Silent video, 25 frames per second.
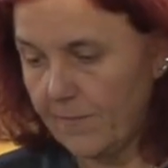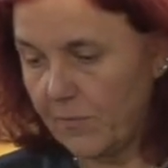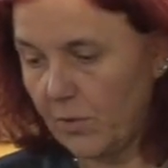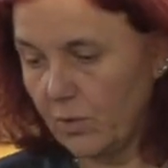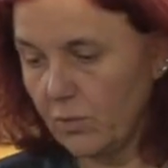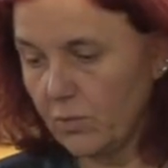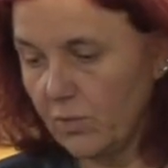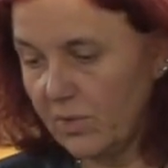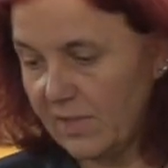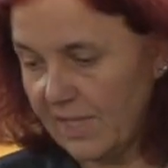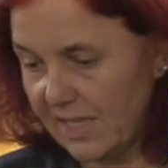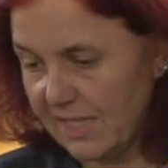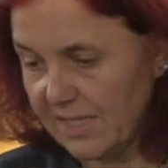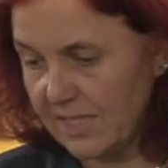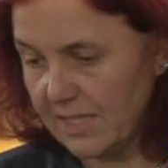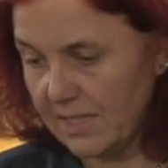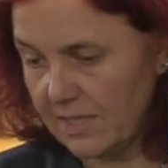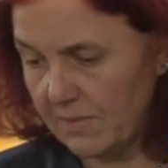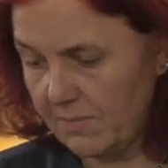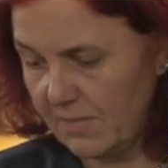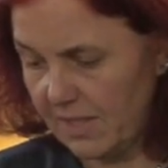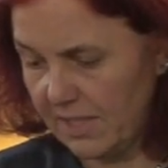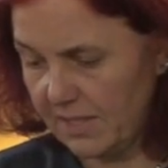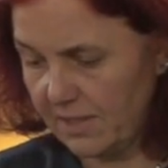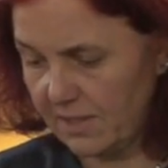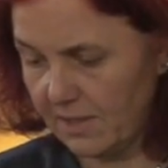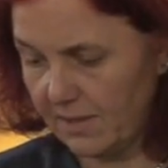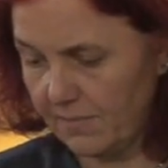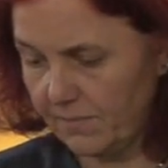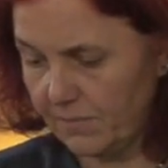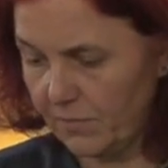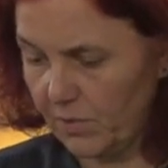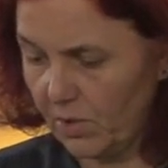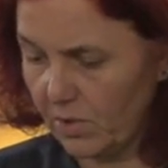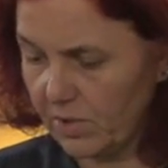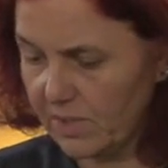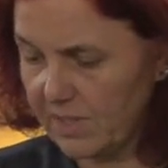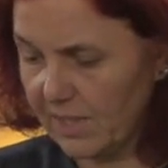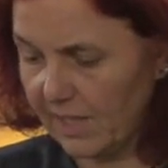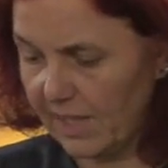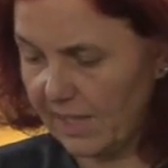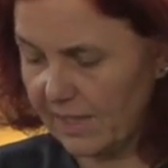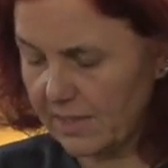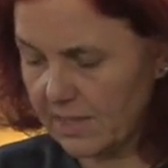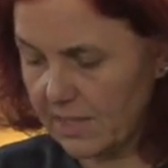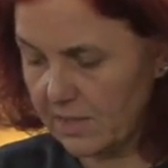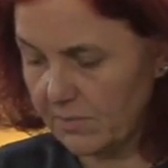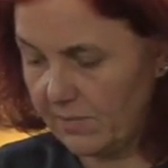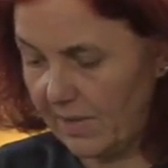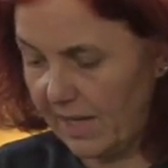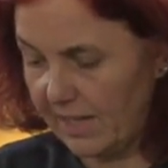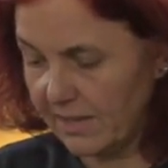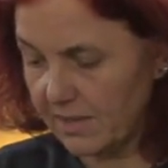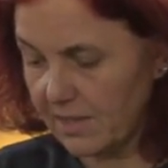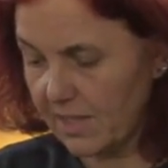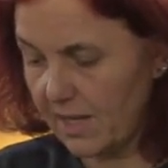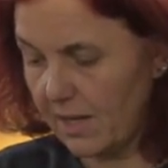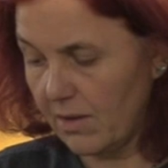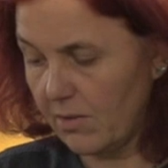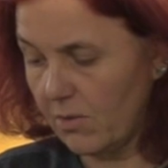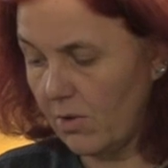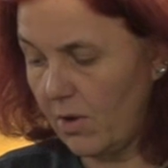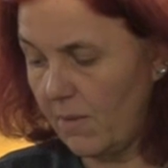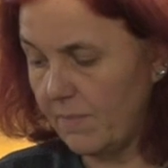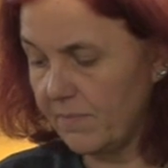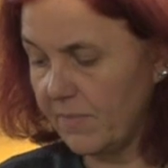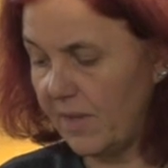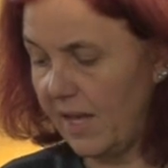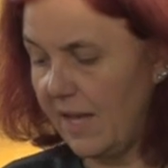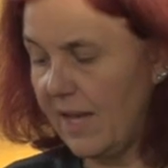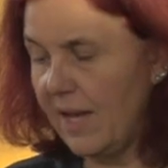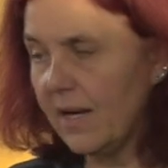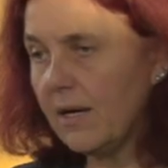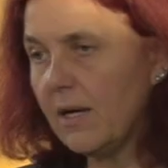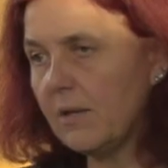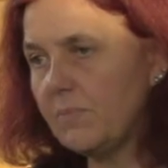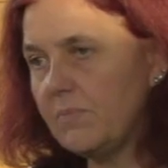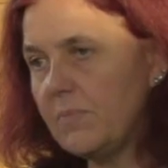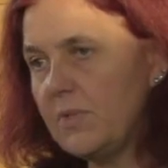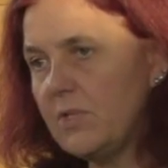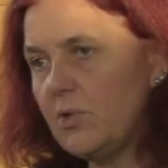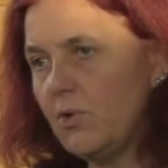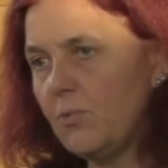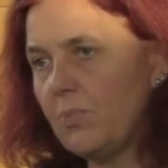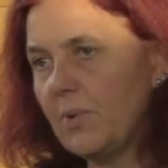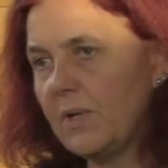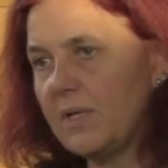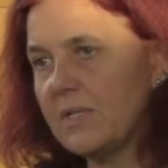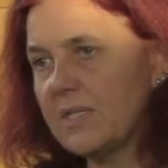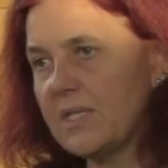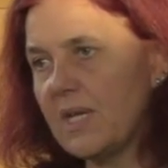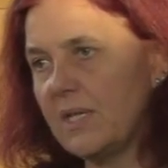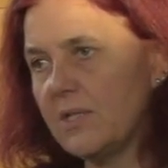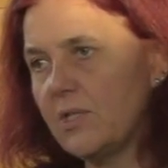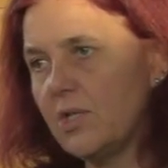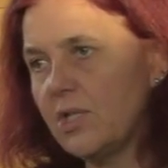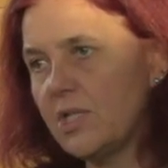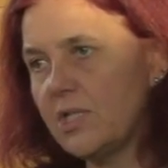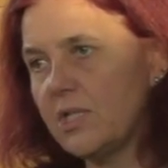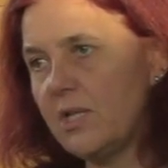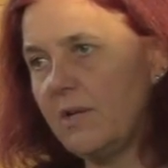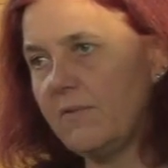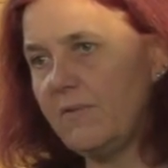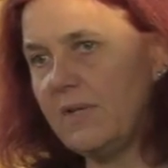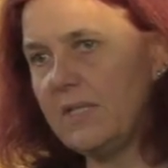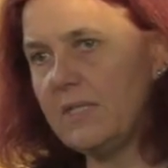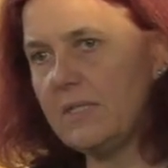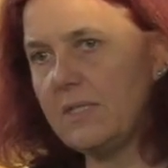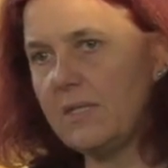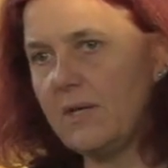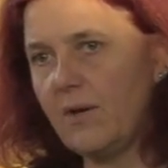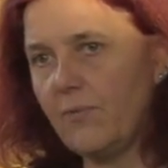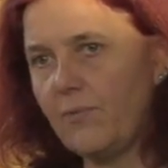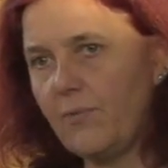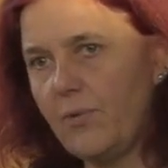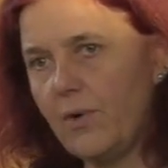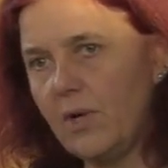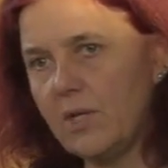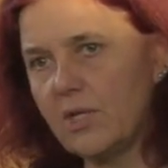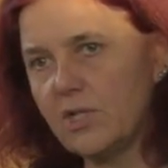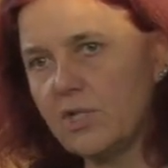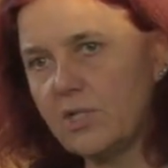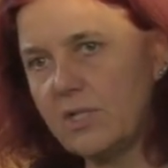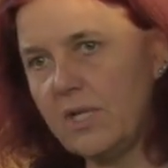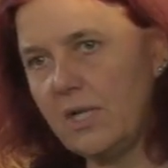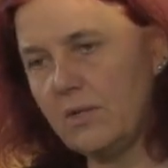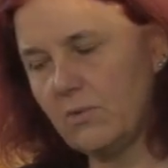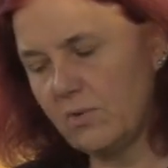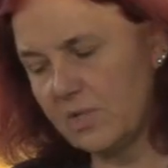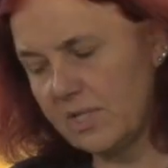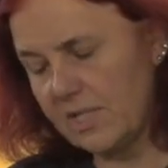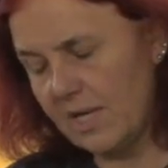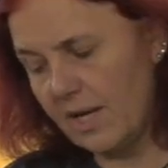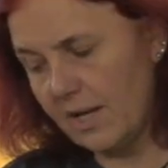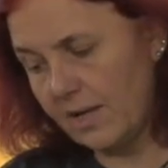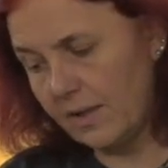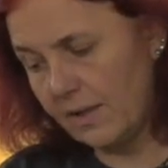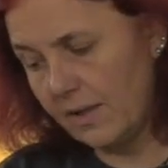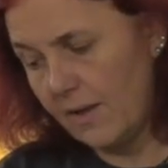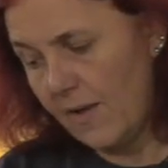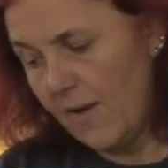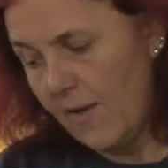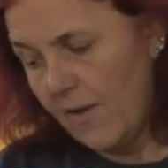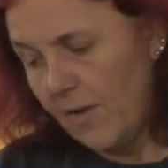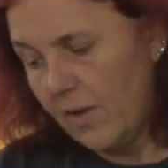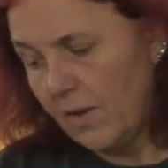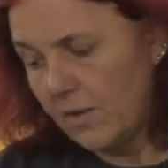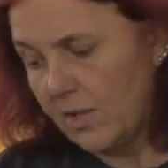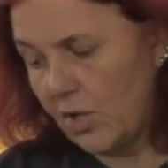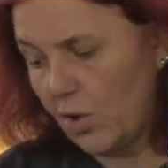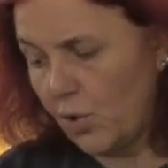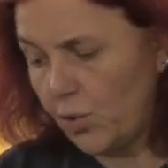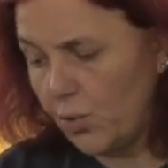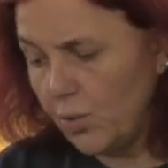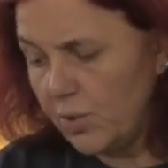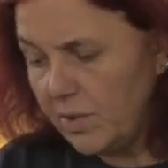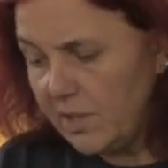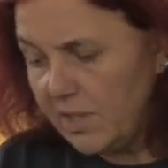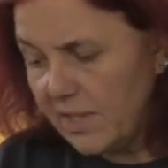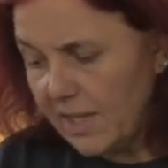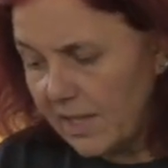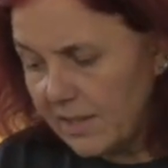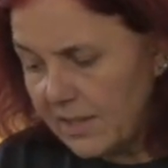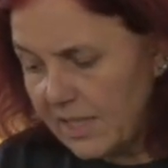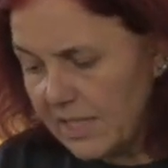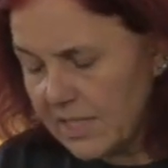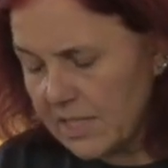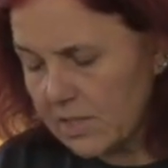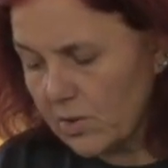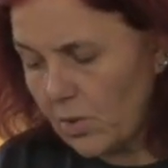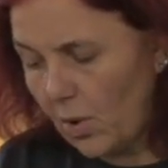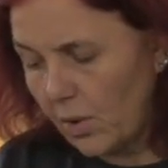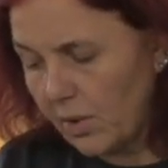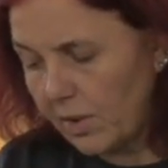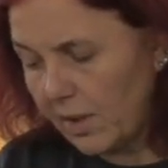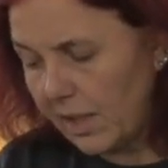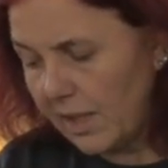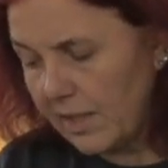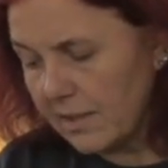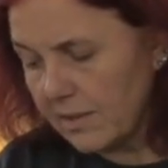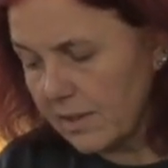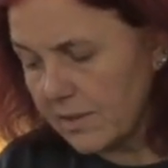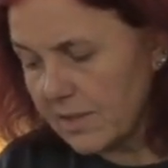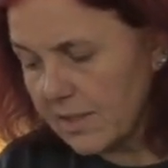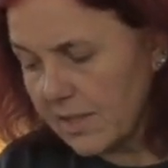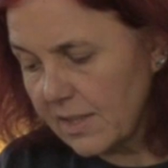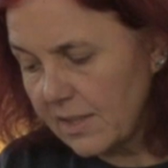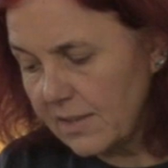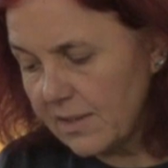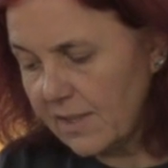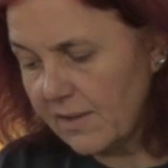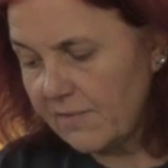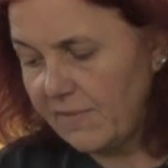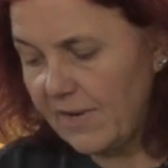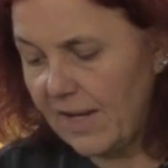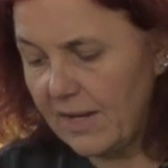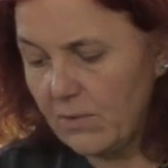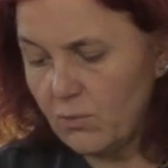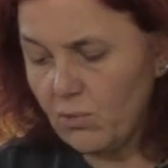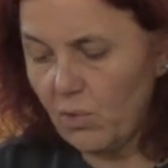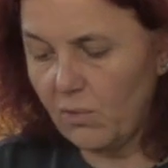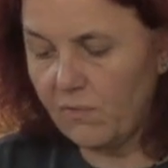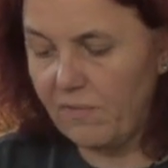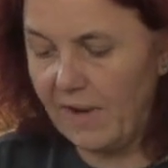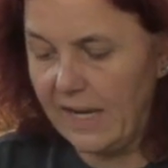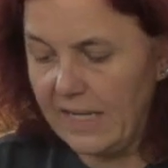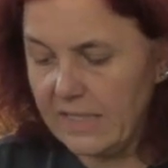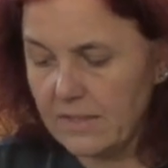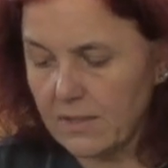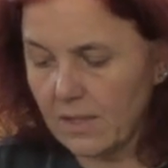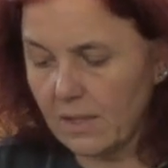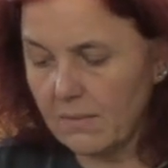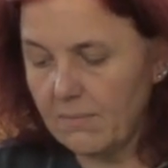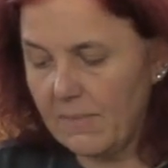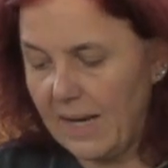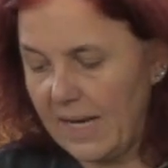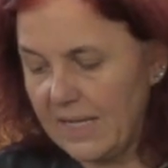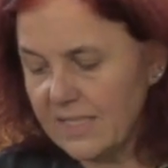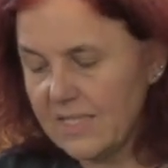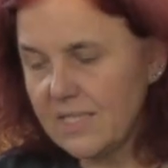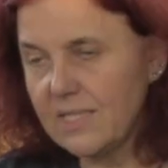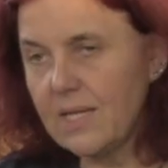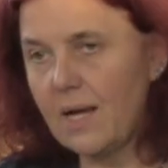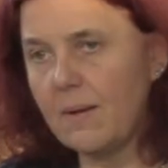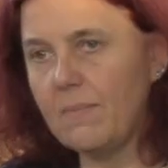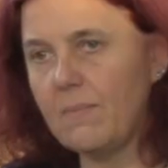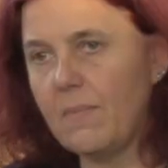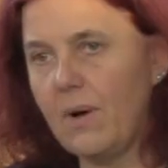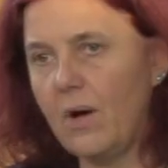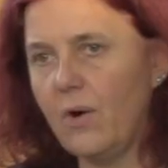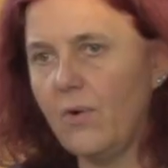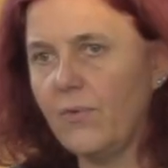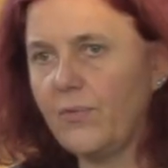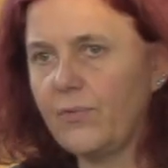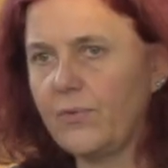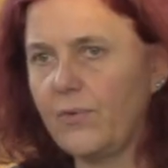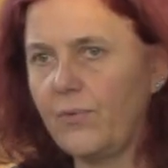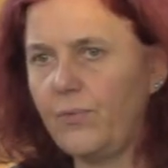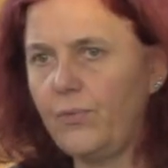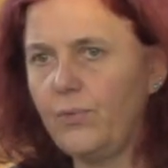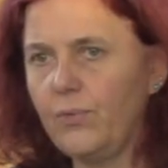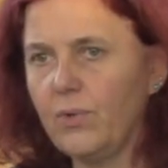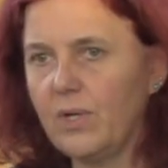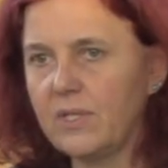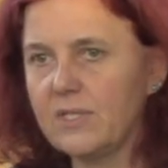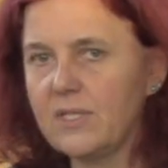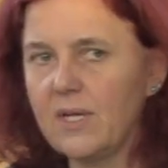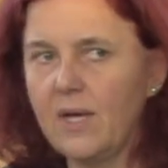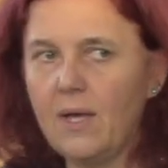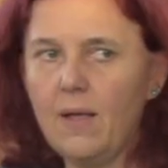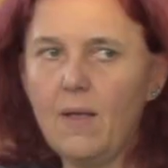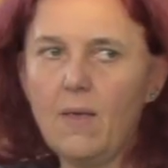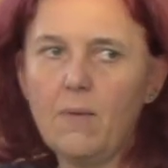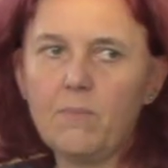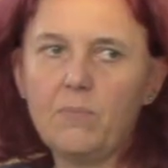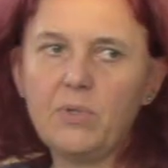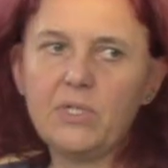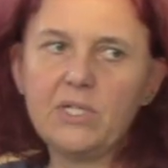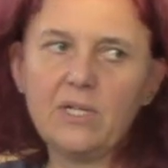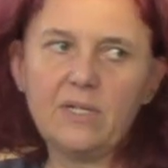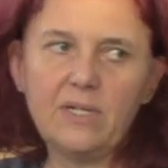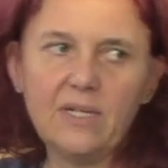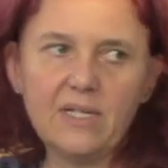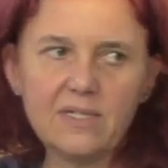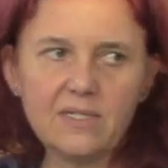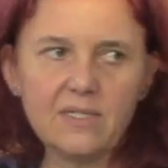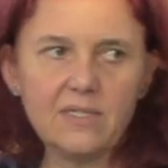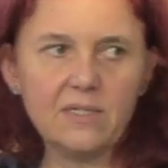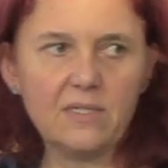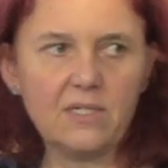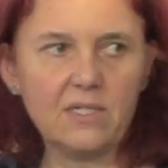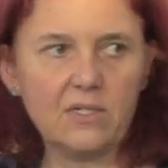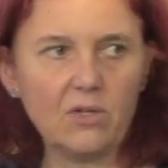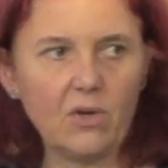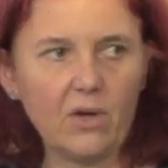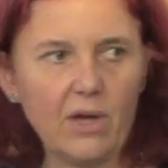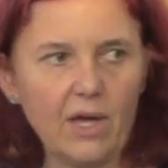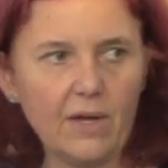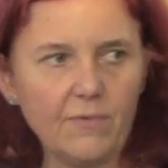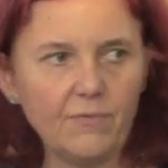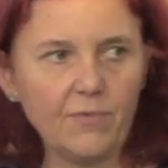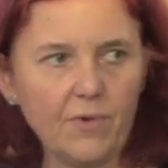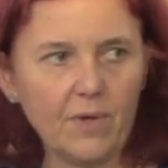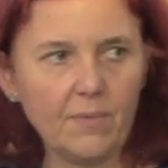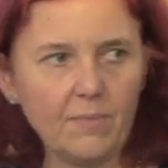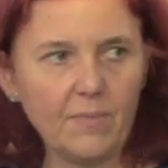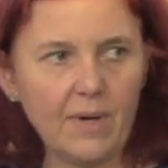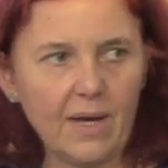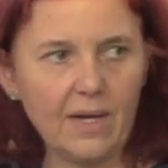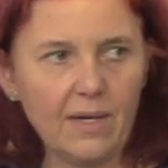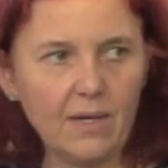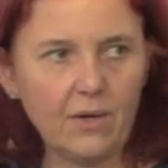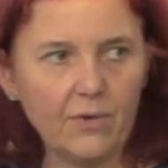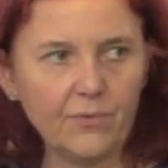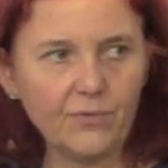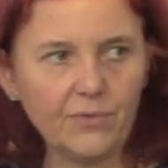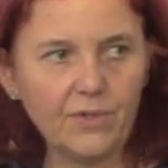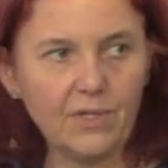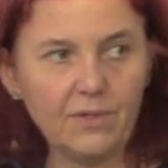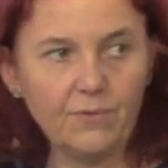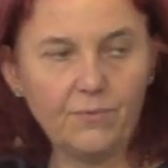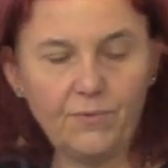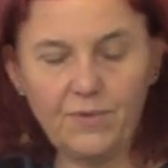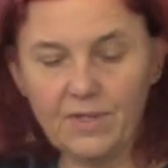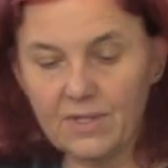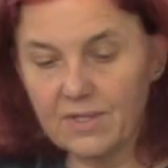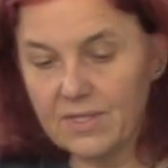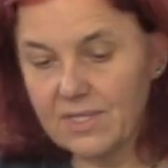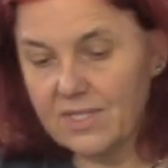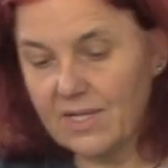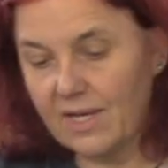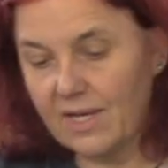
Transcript: Doch nun lassen Sie mich ähm, noch direkt zum Antrag kommen. Da ärgert mich übrigens Herr Tischner, wenn Sie hier vorne stehen und sagen, da stünde ja nichts konkreter drin, da wären nur weitere Maßnahmen aufgeführt. Bitte lesen Sie doch einfach mal auf den vielen